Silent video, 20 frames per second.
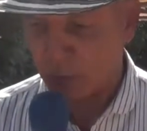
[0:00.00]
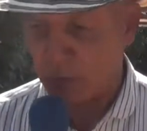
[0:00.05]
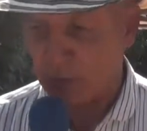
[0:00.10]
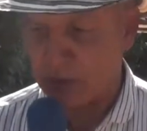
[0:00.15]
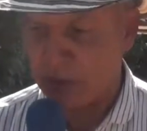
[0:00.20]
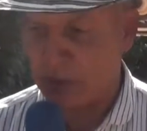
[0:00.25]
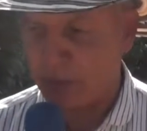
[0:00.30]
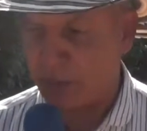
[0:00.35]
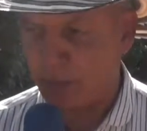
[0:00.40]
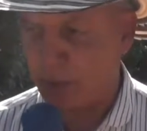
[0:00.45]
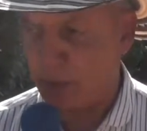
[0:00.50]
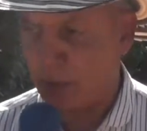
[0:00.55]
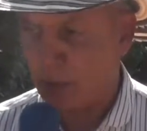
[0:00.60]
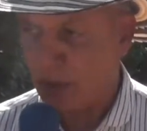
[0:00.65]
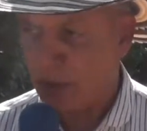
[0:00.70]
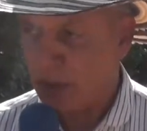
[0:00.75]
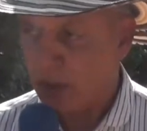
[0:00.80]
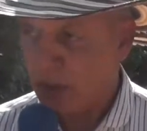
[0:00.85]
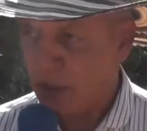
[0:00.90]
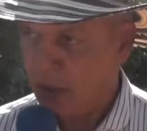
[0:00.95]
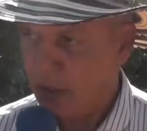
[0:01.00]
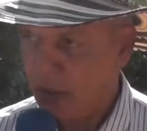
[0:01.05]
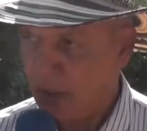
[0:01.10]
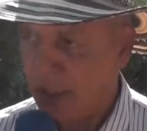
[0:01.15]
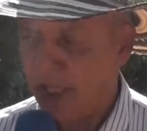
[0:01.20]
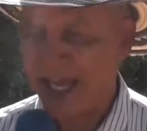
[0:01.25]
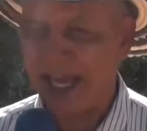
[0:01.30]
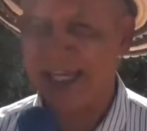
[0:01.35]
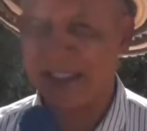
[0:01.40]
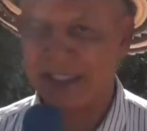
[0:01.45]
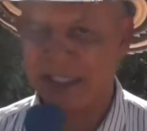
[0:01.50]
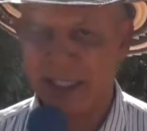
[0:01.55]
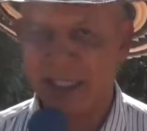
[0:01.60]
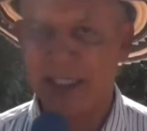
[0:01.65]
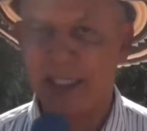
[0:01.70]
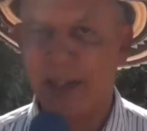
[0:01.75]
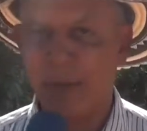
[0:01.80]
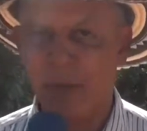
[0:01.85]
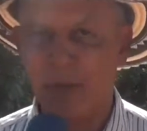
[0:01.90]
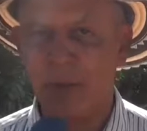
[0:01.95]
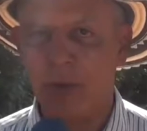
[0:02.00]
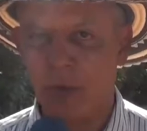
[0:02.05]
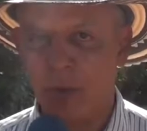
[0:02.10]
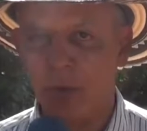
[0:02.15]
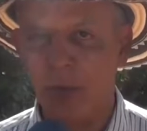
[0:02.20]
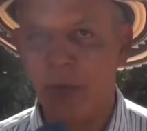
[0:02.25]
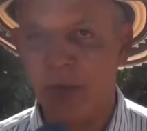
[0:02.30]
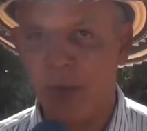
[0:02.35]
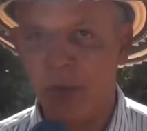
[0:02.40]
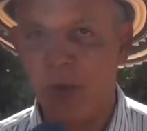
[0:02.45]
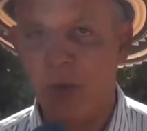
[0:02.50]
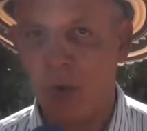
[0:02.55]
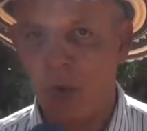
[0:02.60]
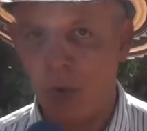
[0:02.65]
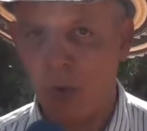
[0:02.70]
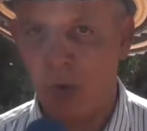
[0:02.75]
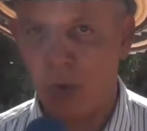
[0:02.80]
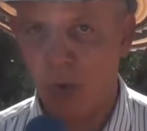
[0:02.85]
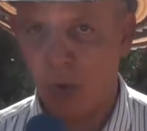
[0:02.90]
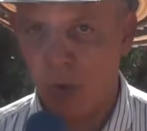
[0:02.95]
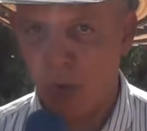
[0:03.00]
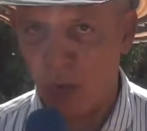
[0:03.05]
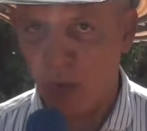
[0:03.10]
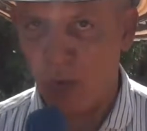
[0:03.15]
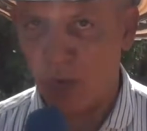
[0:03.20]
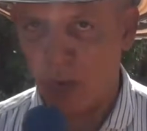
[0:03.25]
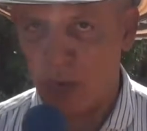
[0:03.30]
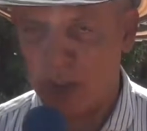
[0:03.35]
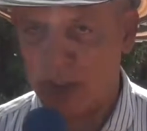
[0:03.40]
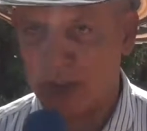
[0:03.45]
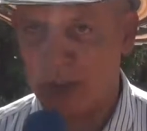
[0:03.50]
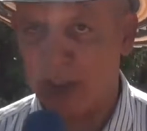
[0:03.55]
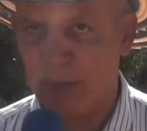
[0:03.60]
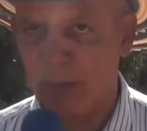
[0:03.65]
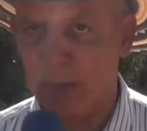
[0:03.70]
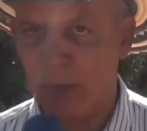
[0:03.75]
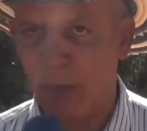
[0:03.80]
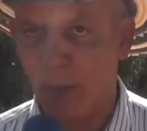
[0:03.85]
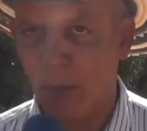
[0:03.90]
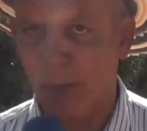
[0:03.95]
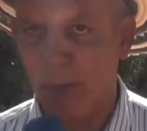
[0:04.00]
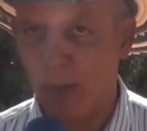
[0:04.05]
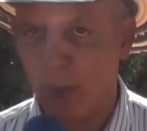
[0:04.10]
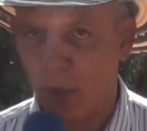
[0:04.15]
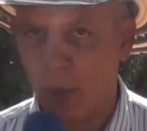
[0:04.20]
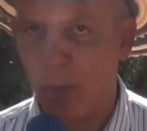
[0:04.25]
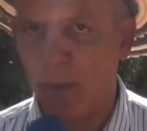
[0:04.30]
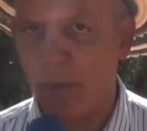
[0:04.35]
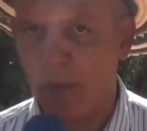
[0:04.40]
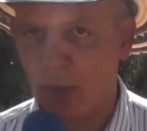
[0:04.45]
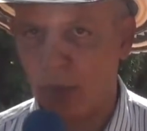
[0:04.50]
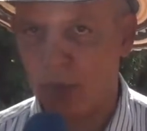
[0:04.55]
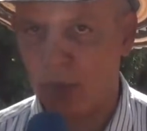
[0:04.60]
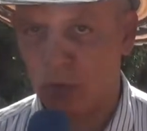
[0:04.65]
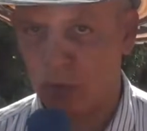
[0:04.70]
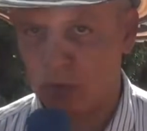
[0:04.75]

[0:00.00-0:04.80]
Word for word: municipio y hacer de Pueblo Nuevo un municipio próspero y